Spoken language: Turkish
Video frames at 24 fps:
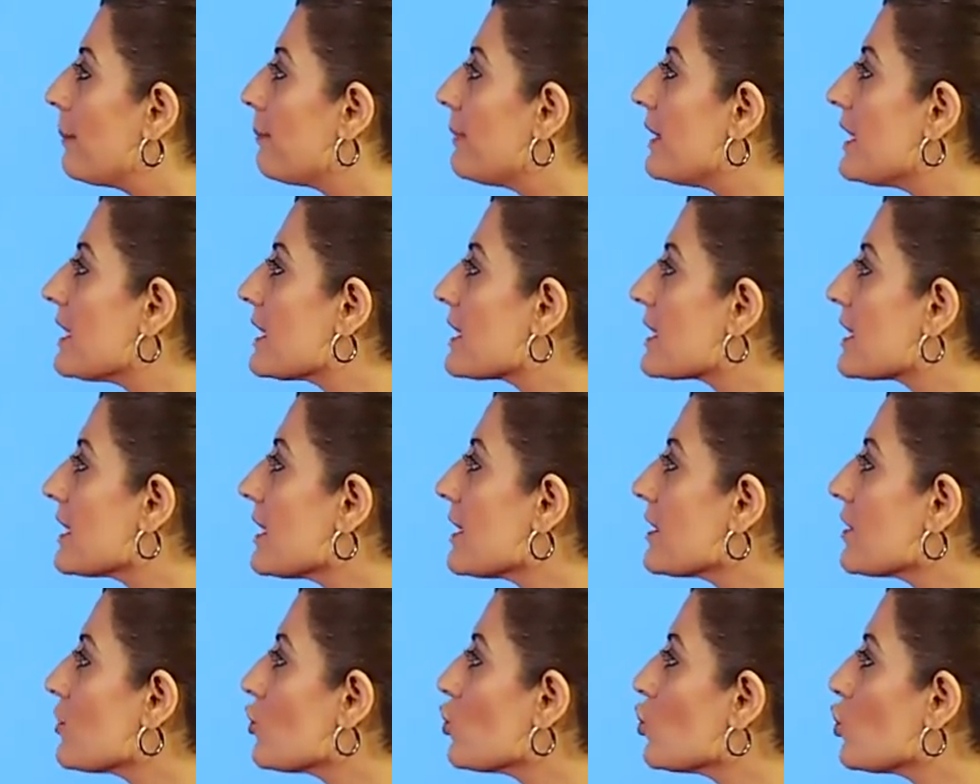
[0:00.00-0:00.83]
Bir
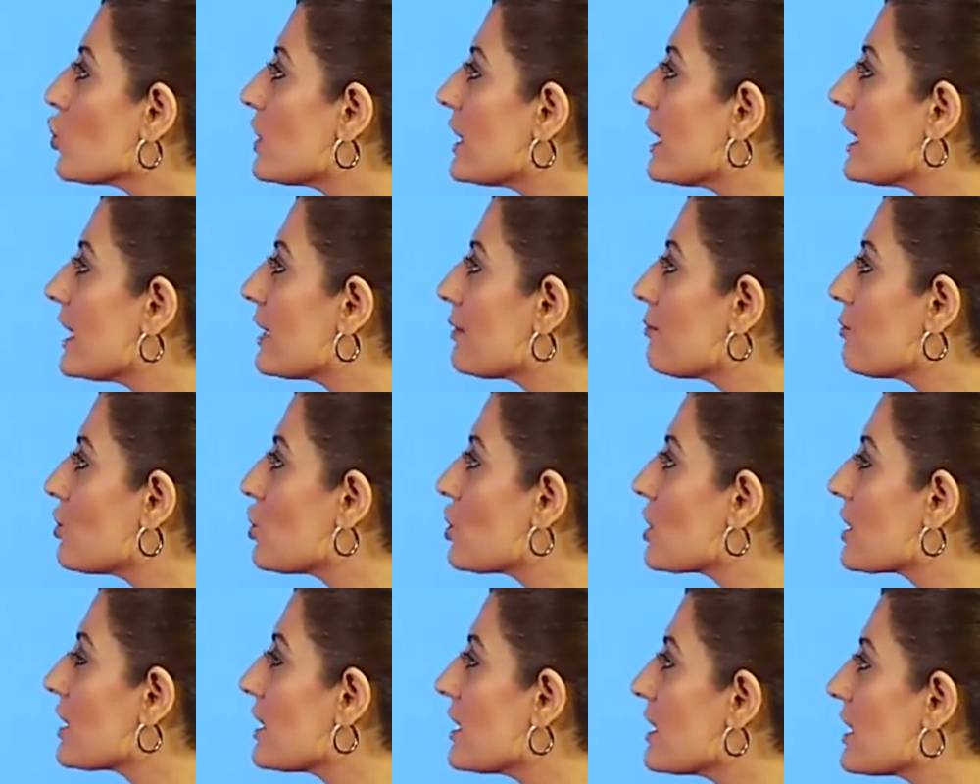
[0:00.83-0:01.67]
sayının
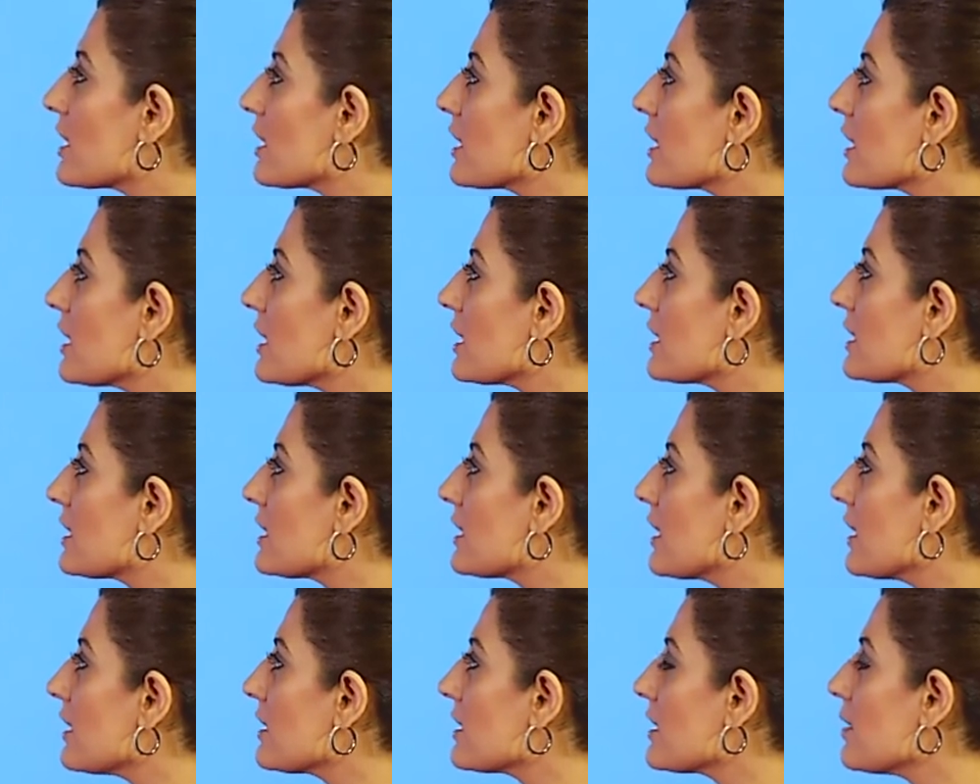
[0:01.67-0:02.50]
%70'i 42
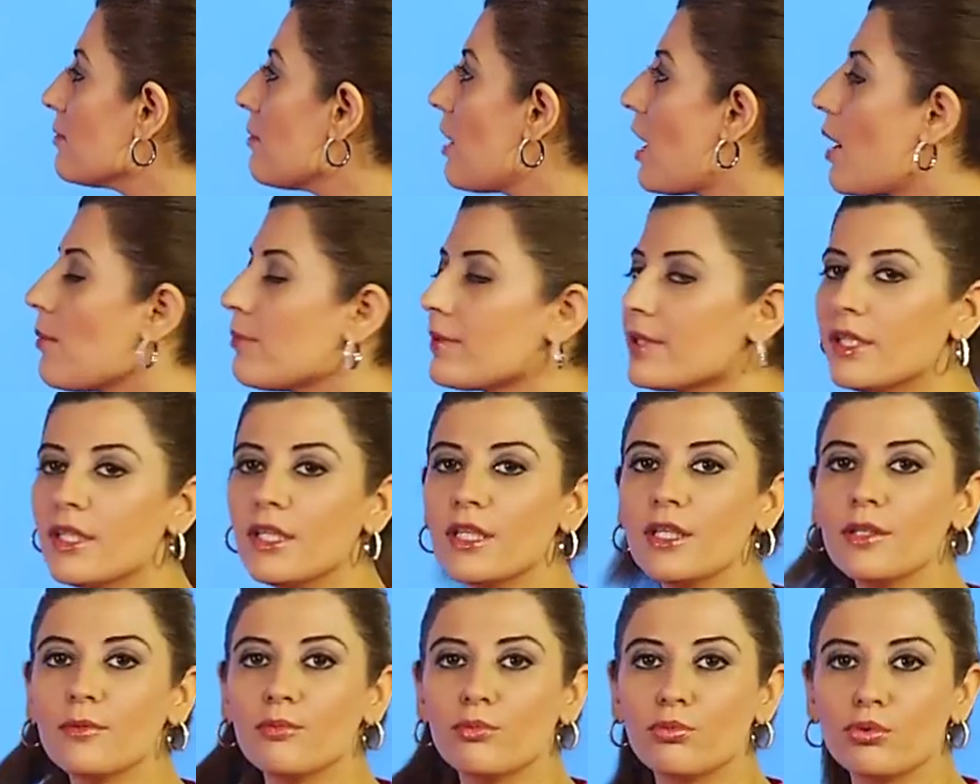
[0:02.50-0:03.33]
ise tamamını
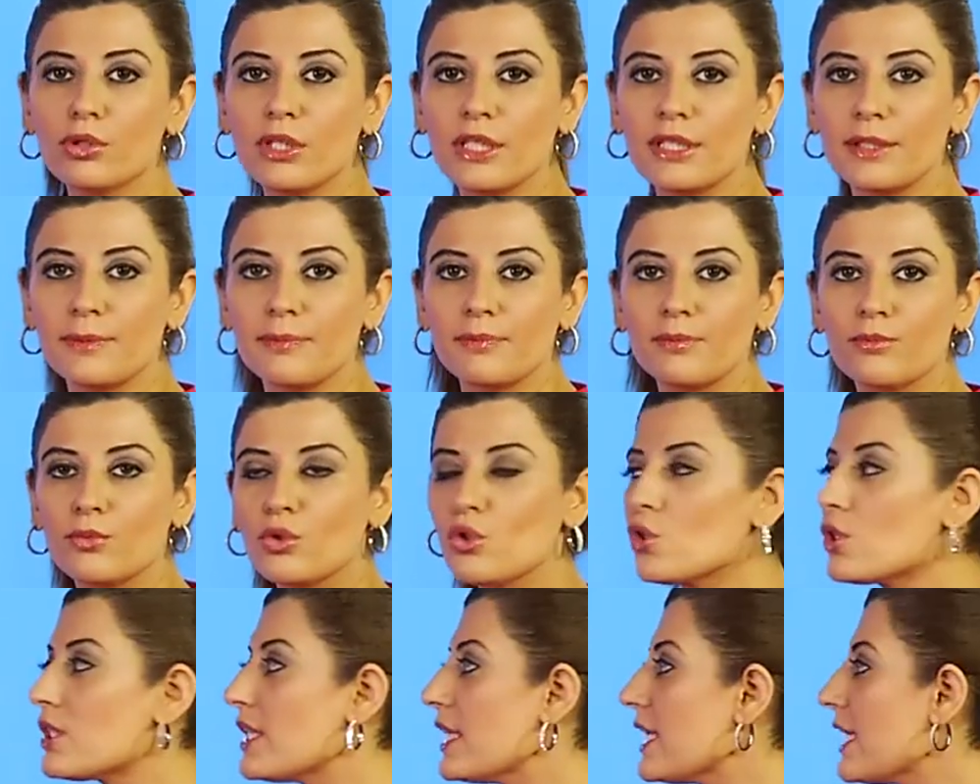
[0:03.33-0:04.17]
bulalım.
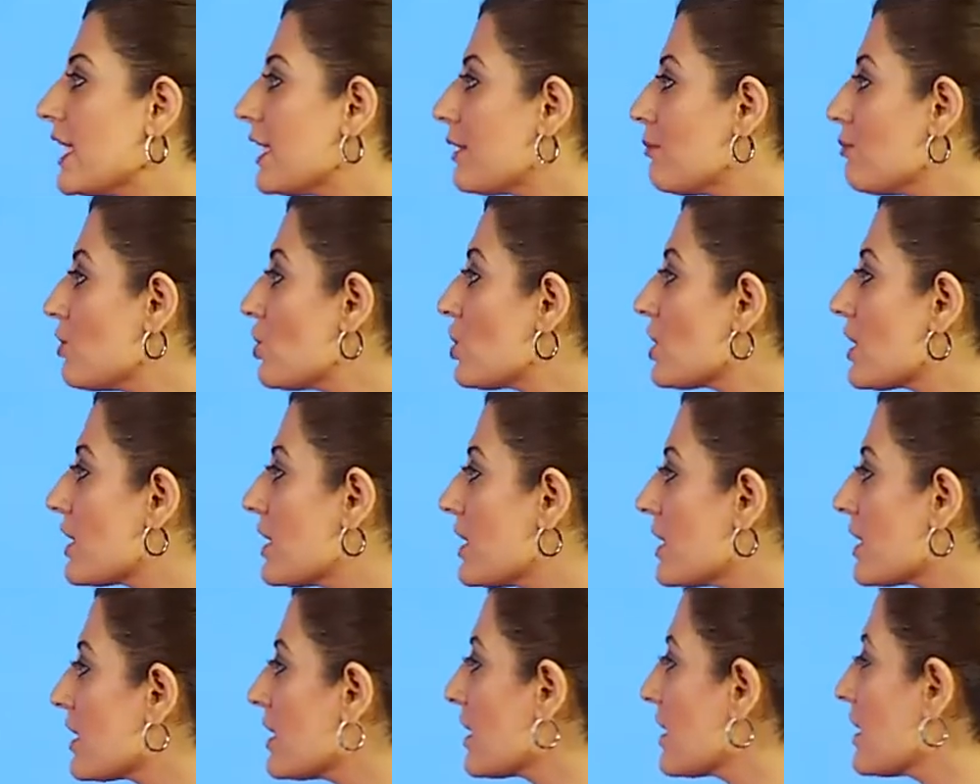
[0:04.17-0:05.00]
%70'i
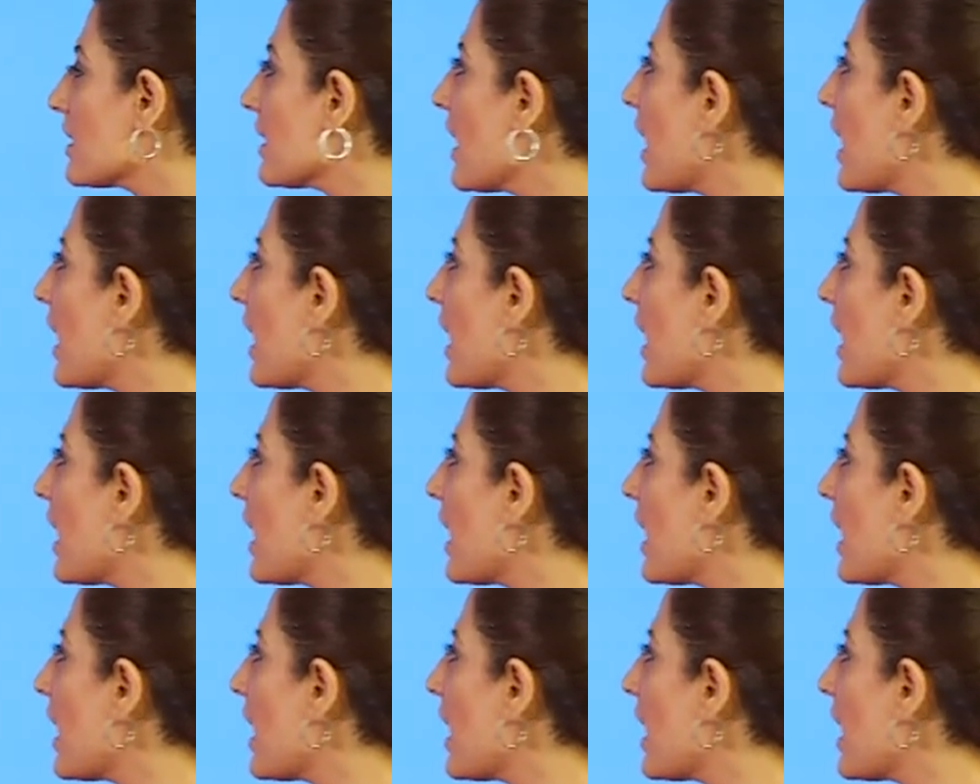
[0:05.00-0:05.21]
42